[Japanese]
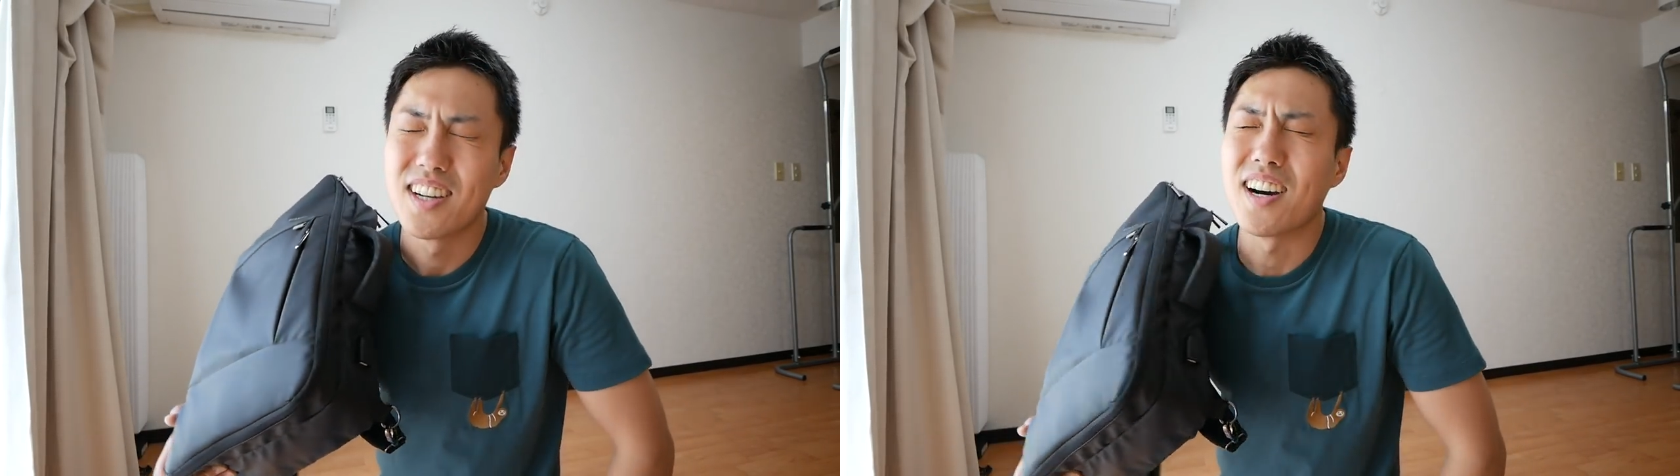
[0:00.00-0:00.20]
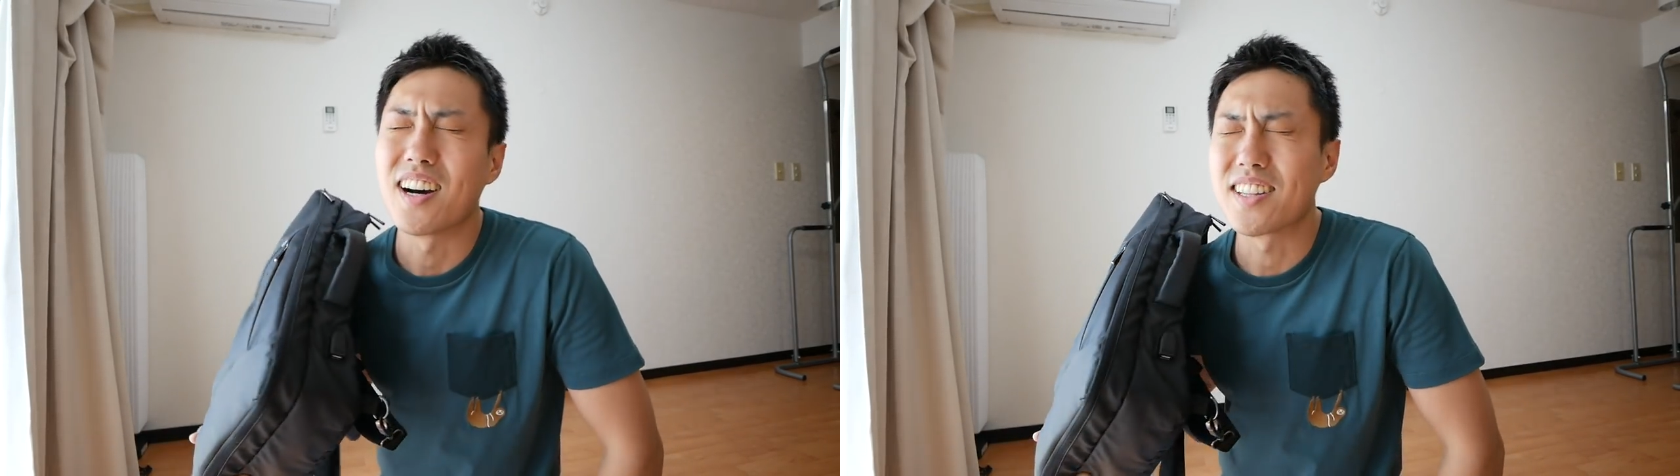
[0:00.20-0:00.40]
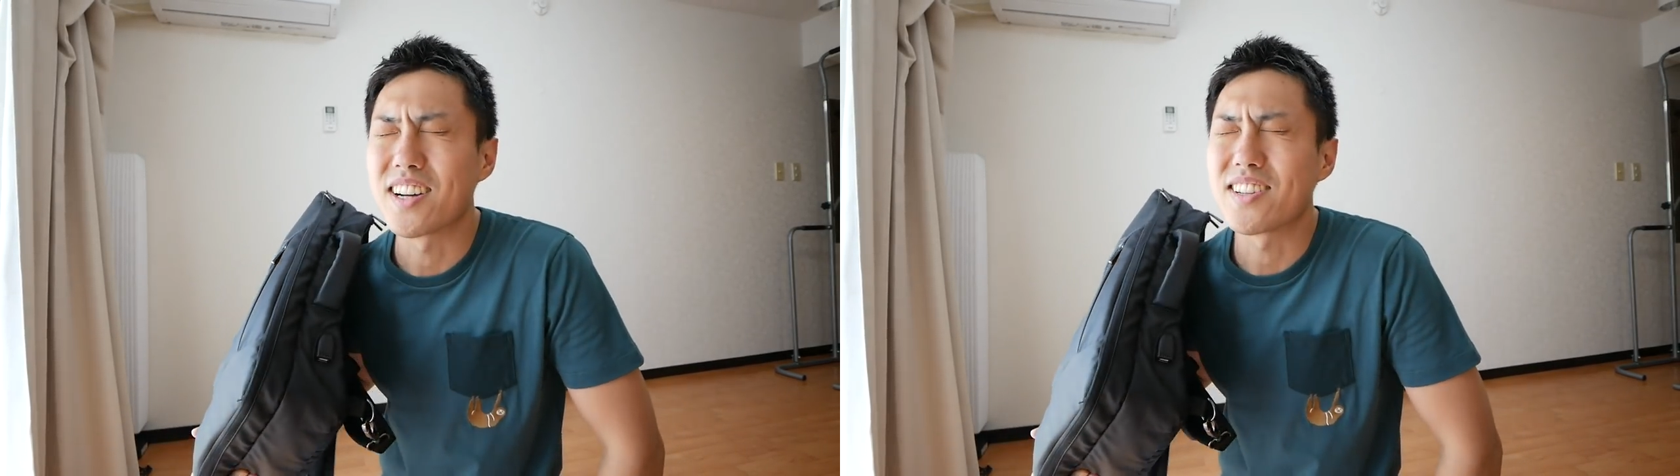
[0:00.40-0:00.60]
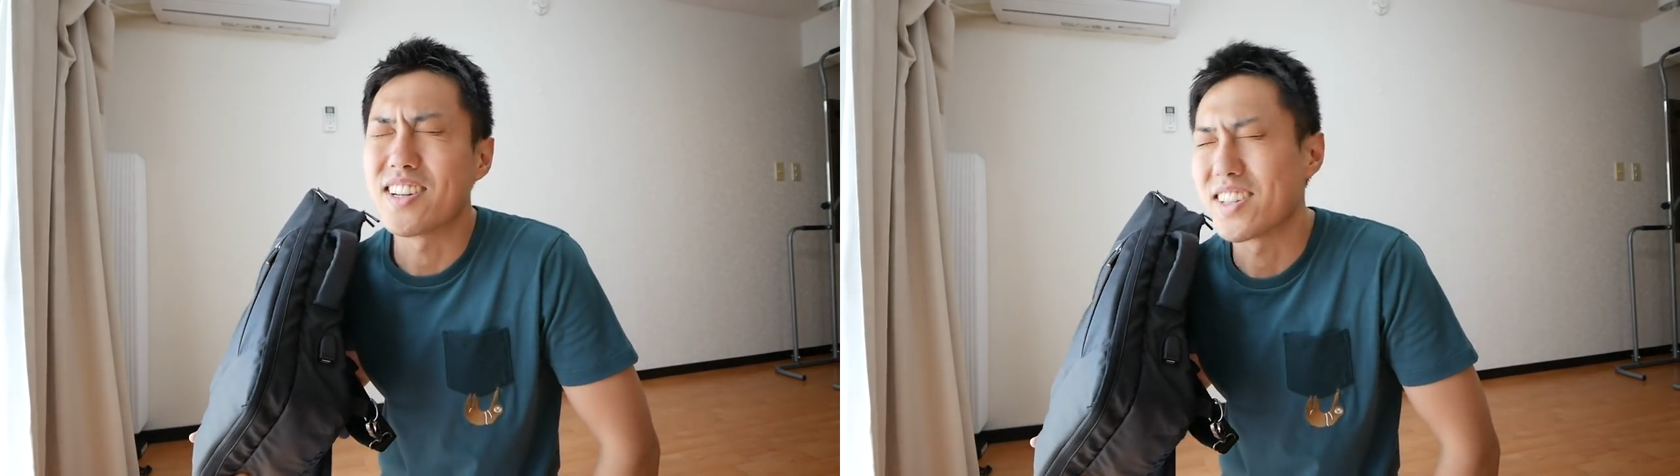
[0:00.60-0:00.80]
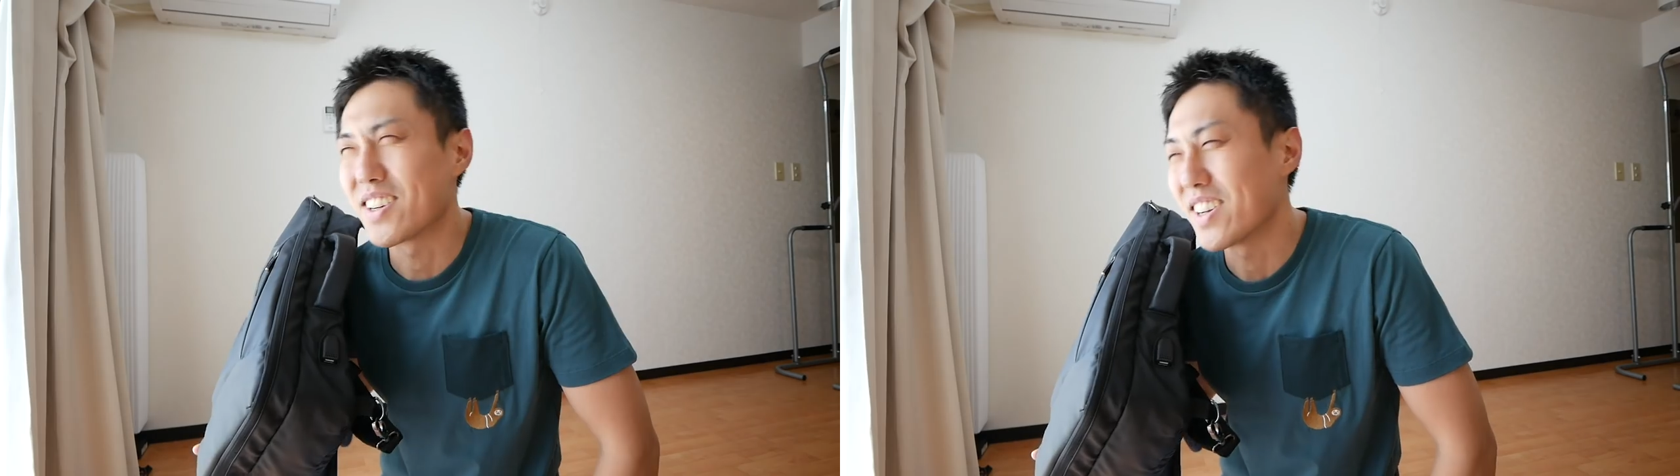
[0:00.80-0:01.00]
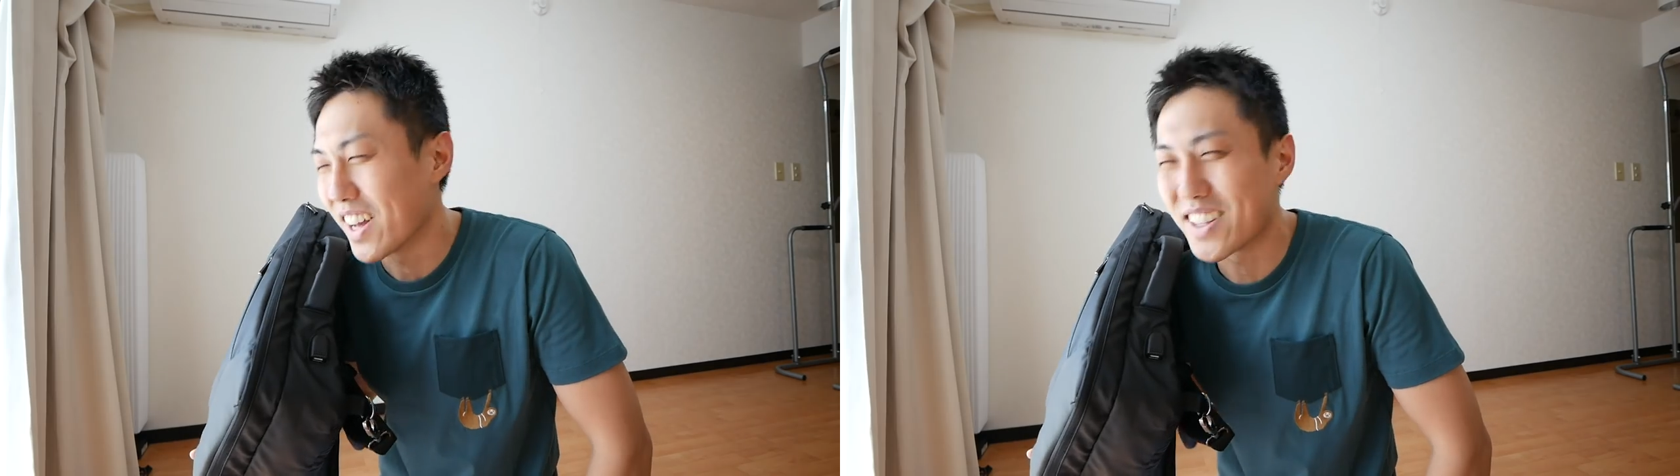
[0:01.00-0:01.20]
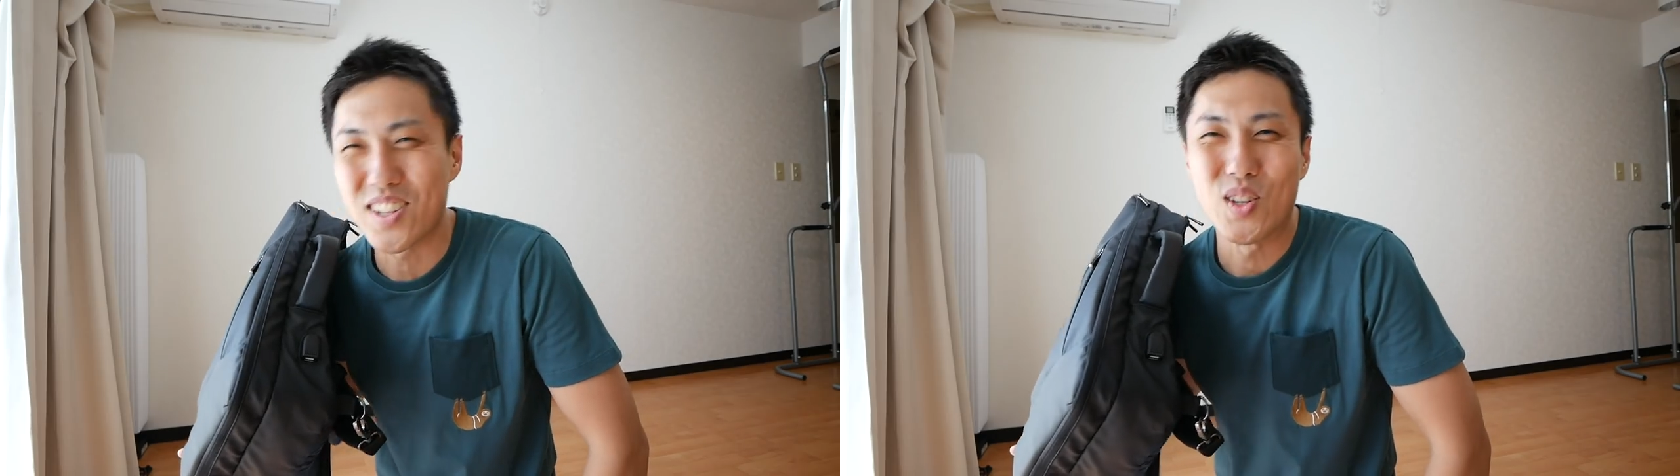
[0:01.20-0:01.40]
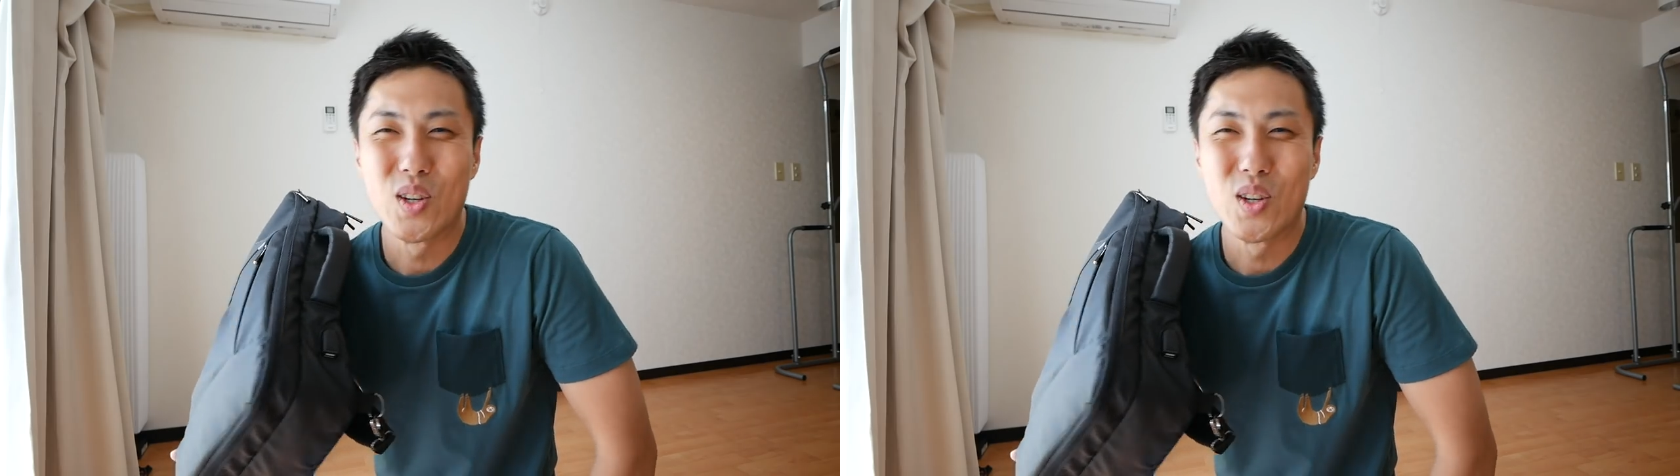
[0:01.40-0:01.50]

ああだるいなだるいなってい